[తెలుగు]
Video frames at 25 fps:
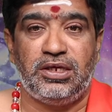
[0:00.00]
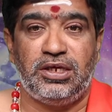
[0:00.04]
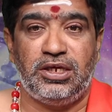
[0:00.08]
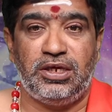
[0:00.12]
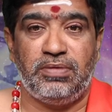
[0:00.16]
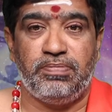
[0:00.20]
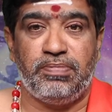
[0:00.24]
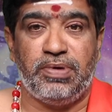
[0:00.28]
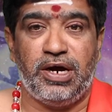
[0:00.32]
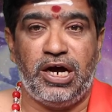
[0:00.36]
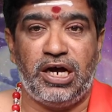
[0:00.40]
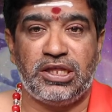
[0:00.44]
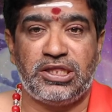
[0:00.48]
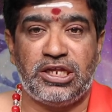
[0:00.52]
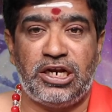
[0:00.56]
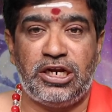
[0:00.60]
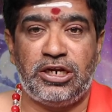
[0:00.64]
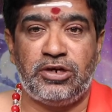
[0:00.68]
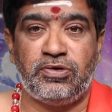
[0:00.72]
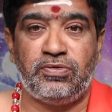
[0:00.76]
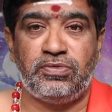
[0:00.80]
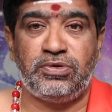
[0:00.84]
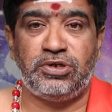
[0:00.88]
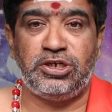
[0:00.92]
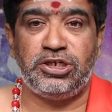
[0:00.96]
ఈ బాధల
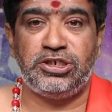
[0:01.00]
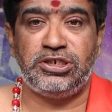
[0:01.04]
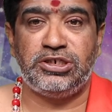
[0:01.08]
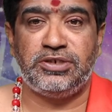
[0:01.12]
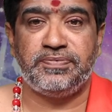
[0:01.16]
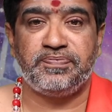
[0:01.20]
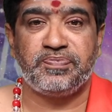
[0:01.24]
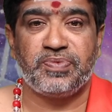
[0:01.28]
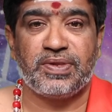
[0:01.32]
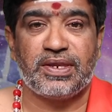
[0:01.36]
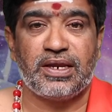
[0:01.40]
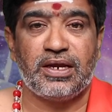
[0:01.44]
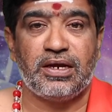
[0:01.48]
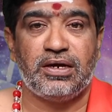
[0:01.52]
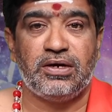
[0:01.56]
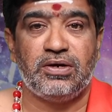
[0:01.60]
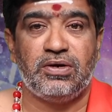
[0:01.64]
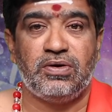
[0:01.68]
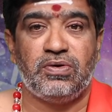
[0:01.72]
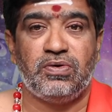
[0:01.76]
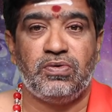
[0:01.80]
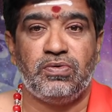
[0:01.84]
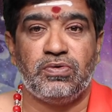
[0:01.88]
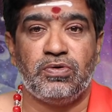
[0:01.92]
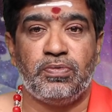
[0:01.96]
నుండి
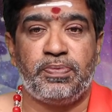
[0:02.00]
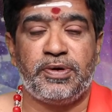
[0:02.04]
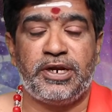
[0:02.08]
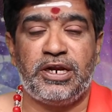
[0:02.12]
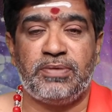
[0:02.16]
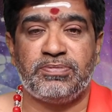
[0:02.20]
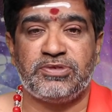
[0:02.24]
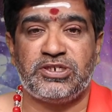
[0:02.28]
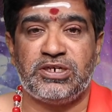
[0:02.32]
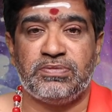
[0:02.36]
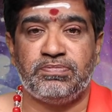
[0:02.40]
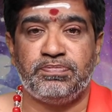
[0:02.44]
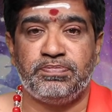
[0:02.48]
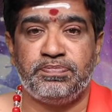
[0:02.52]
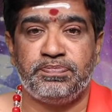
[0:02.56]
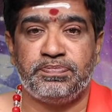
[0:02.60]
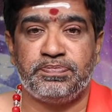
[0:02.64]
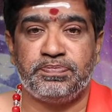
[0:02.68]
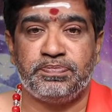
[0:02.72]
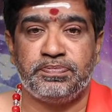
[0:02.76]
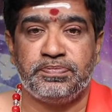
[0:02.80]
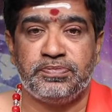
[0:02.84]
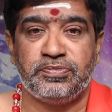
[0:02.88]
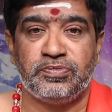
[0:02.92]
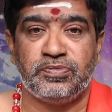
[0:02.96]
ఉపనిమిషం
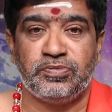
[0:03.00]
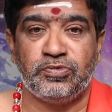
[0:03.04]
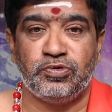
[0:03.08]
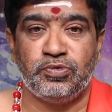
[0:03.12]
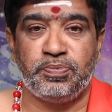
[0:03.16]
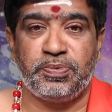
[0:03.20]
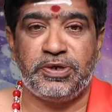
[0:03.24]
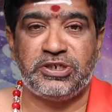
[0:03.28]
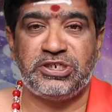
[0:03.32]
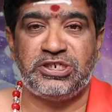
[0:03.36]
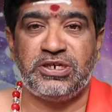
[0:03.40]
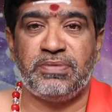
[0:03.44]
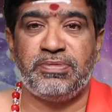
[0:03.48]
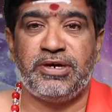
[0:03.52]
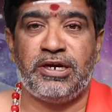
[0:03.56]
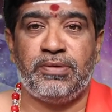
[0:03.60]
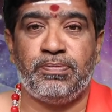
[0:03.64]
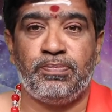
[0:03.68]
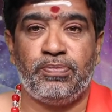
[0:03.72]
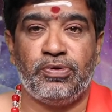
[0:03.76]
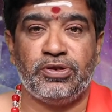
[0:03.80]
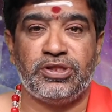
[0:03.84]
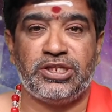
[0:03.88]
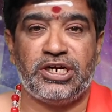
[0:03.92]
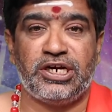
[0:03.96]
ఉపశమనం
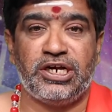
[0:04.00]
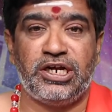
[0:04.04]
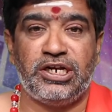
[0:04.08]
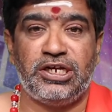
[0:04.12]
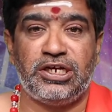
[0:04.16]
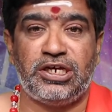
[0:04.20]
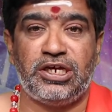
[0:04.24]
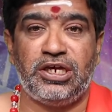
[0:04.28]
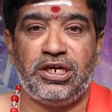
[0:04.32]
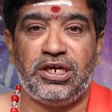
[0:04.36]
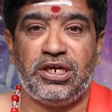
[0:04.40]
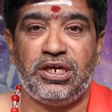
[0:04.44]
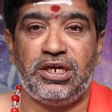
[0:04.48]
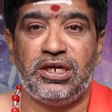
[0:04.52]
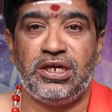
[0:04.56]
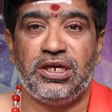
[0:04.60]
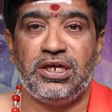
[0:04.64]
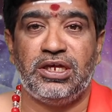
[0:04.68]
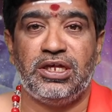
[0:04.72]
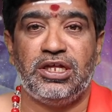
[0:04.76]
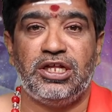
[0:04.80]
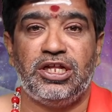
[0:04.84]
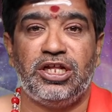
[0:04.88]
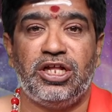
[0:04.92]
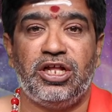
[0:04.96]
పొందడానికి
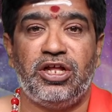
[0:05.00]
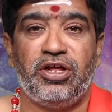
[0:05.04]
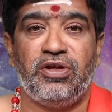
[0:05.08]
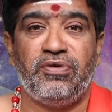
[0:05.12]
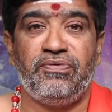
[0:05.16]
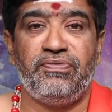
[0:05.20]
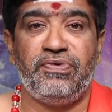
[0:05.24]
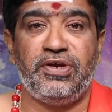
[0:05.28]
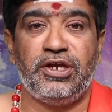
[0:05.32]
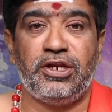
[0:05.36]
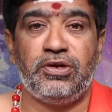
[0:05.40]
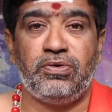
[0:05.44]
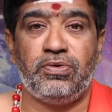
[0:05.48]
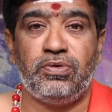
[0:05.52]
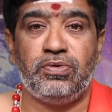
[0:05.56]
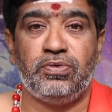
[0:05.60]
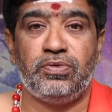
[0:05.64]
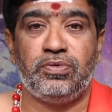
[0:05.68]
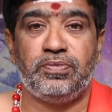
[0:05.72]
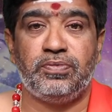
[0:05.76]
వీరు